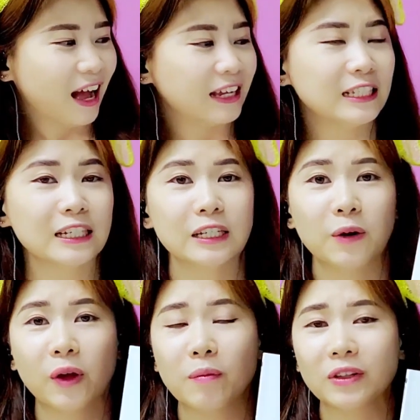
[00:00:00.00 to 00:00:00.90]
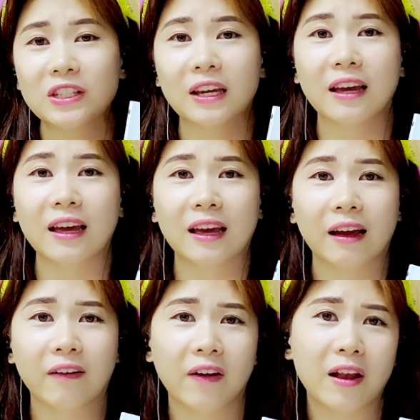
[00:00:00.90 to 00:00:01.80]
아, 이제 이렇게 멋지게
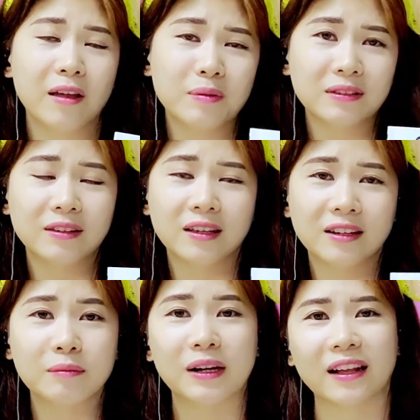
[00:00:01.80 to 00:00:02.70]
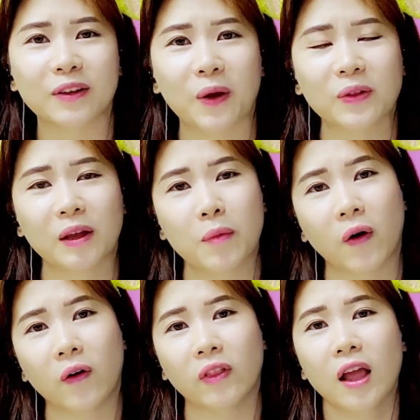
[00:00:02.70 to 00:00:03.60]
ABCD 그림을 알게
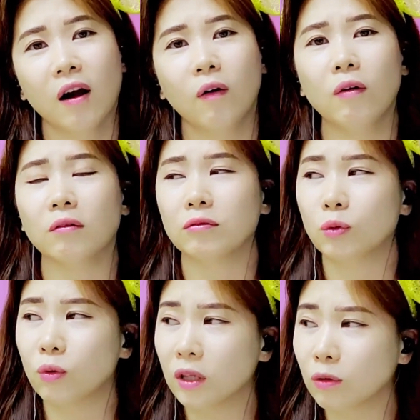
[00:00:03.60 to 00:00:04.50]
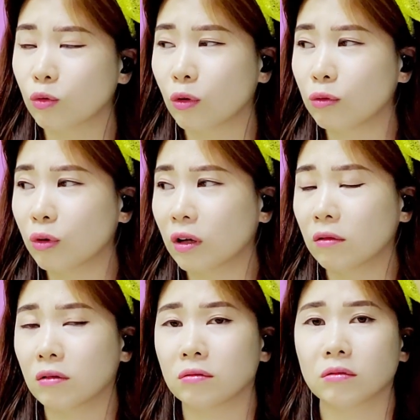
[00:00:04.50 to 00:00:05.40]
되었다면 소리는 어떤 소리가
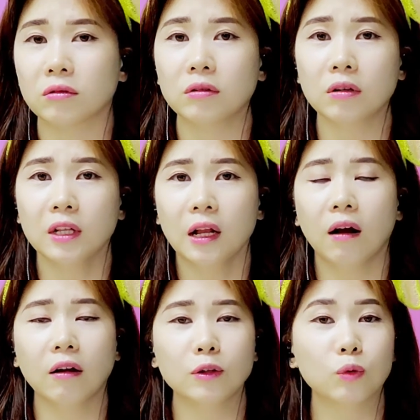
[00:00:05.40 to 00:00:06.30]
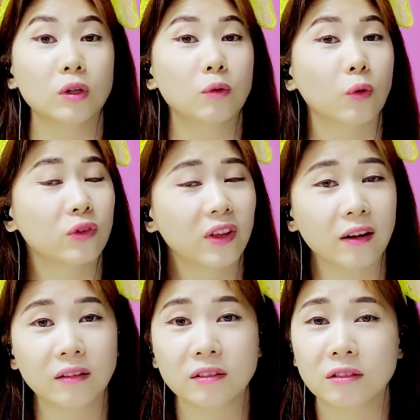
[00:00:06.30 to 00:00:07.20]
나지? 아, 이 소리는 어떻게
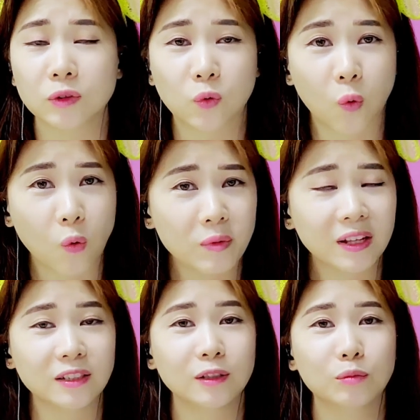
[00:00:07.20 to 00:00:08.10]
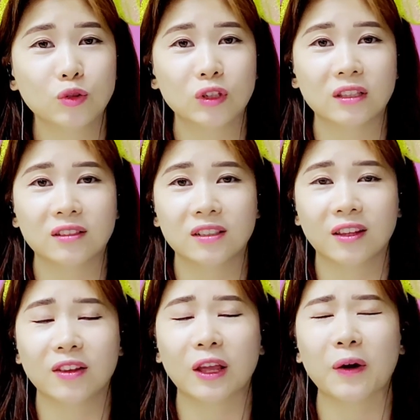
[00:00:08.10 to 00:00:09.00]
가르치지 고민하시는 분들이 있으실
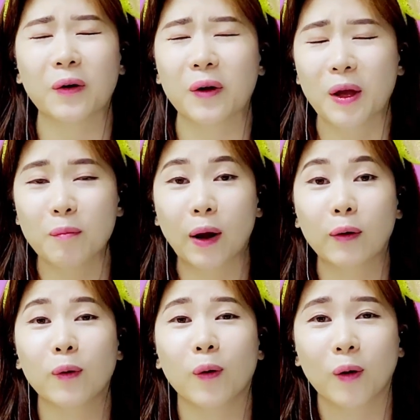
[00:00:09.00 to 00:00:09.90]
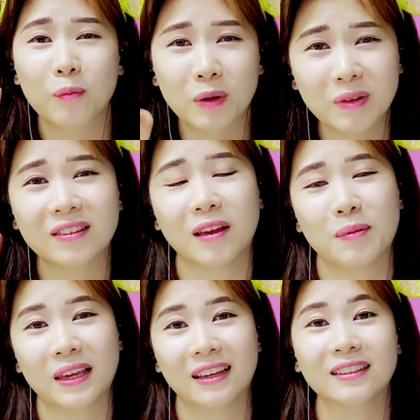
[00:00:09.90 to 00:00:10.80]
텐데요. 바로
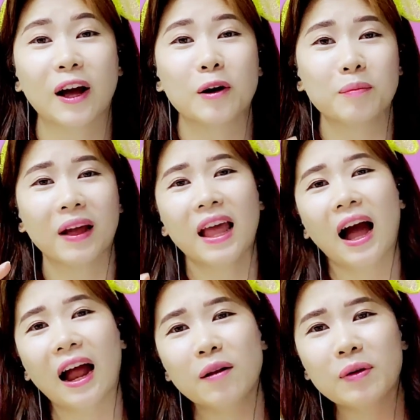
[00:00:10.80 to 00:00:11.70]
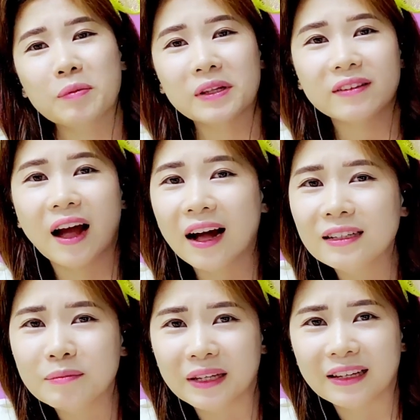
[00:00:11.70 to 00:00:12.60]
비비쌤이 그 다음 알파벳
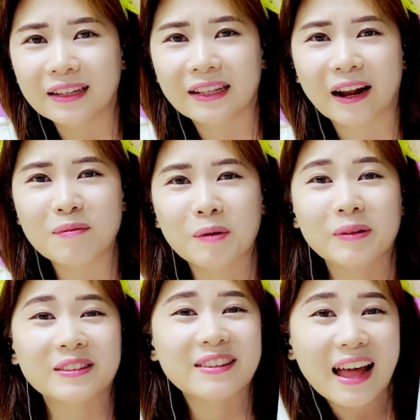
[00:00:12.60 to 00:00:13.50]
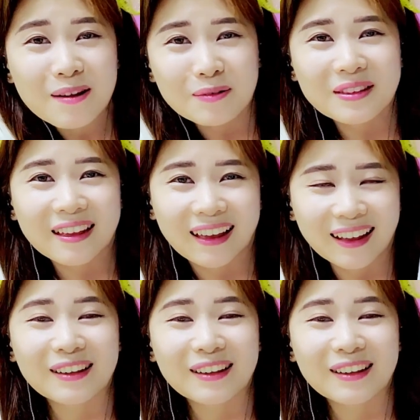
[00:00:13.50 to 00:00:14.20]
다음인 알파벳 사운드